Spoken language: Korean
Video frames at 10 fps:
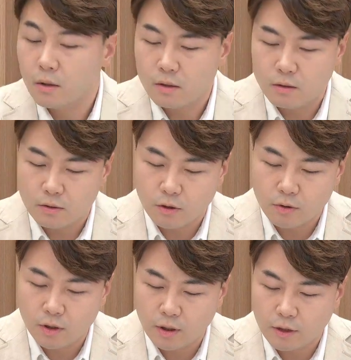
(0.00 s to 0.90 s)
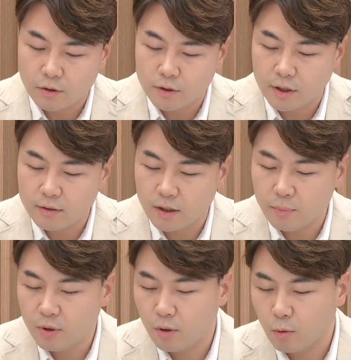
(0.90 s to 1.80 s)
그 전기 에너지
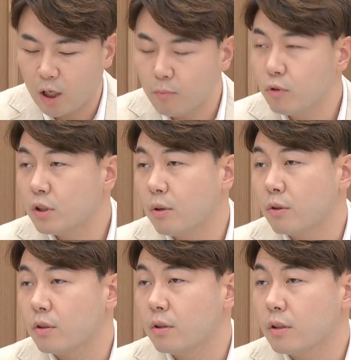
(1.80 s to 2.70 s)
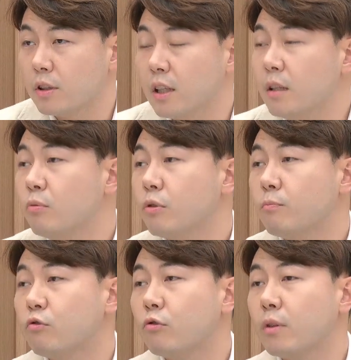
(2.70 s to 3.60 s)
생산에 필요한 광물 자원들은 이제 일부
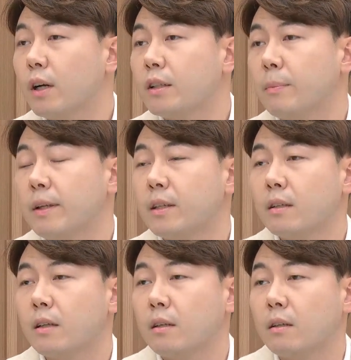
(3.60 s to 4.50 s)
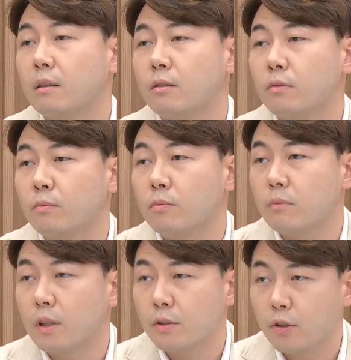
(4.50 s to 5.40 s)
국가 이제 매장량이
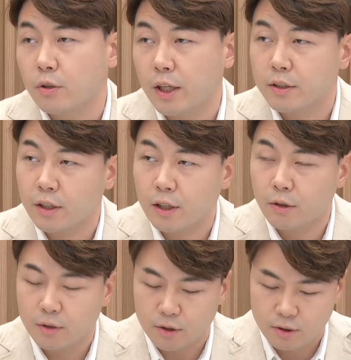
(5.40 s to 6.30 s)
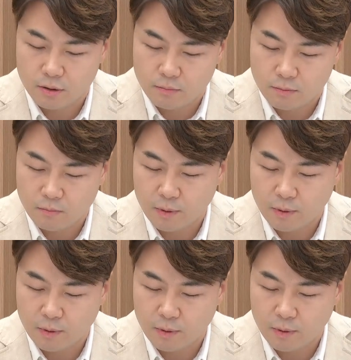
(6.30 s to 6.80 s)
좀 아, 한정이 아, 그렇죠. 돼 있잖아요. 그렇죠. 예.